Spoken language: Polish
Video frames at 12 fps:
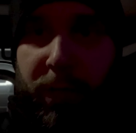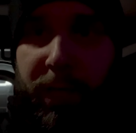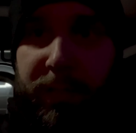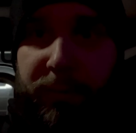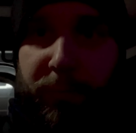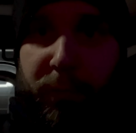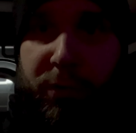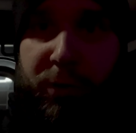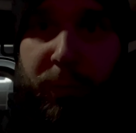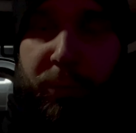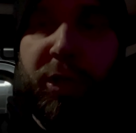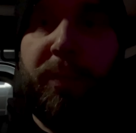a
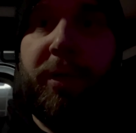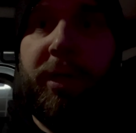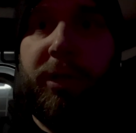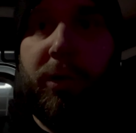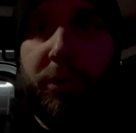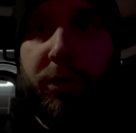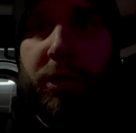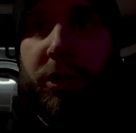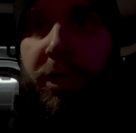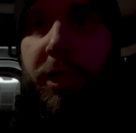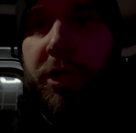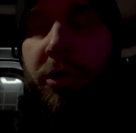200 przy prędkości
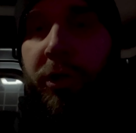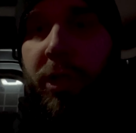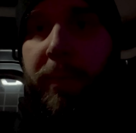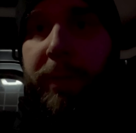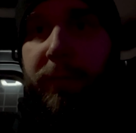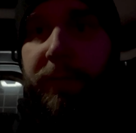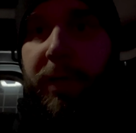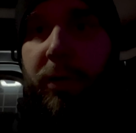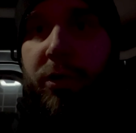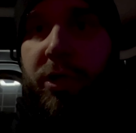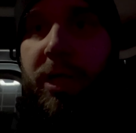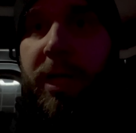60 km na
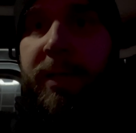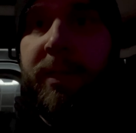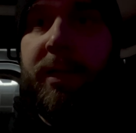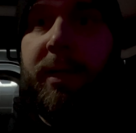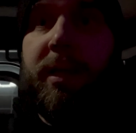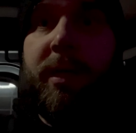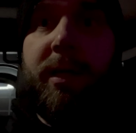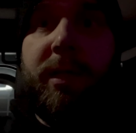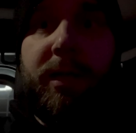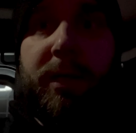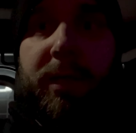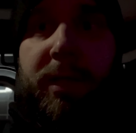godzinę
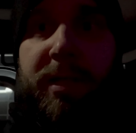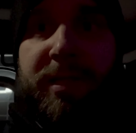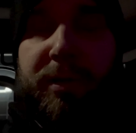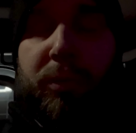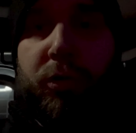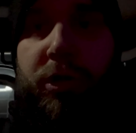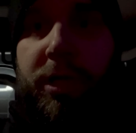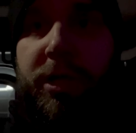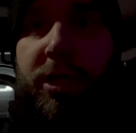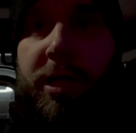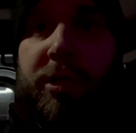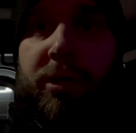i
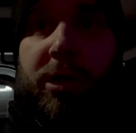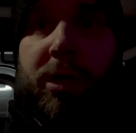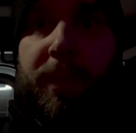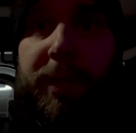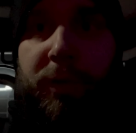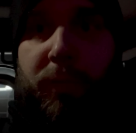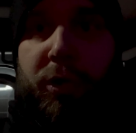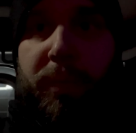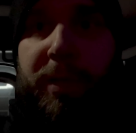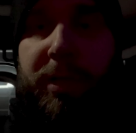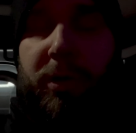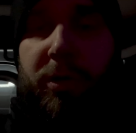160 km przy
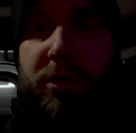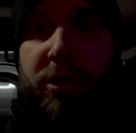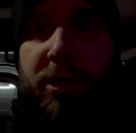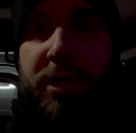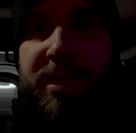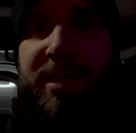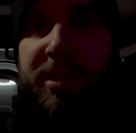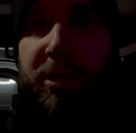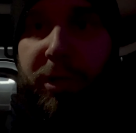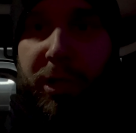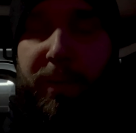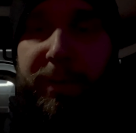prędkości
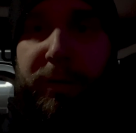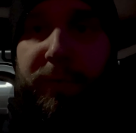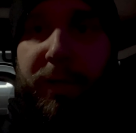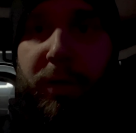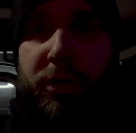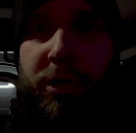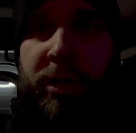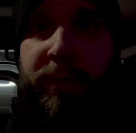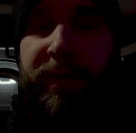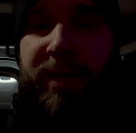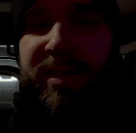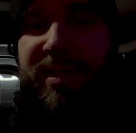100 km na godzinę,
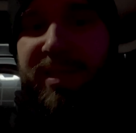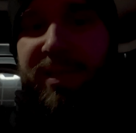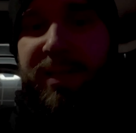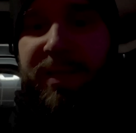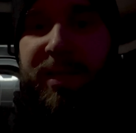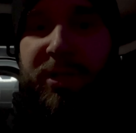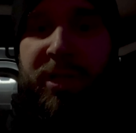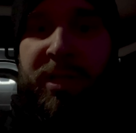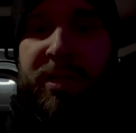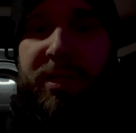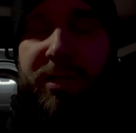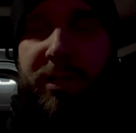więc e, jeżeli
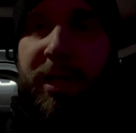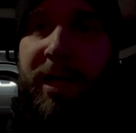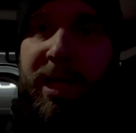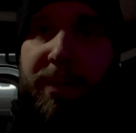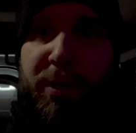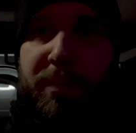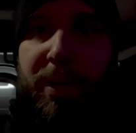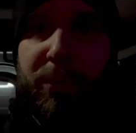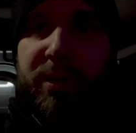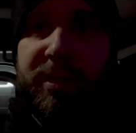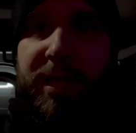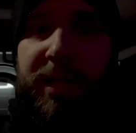jechalibyśmy
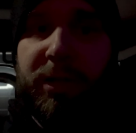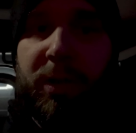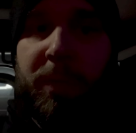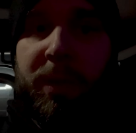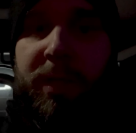autostradą,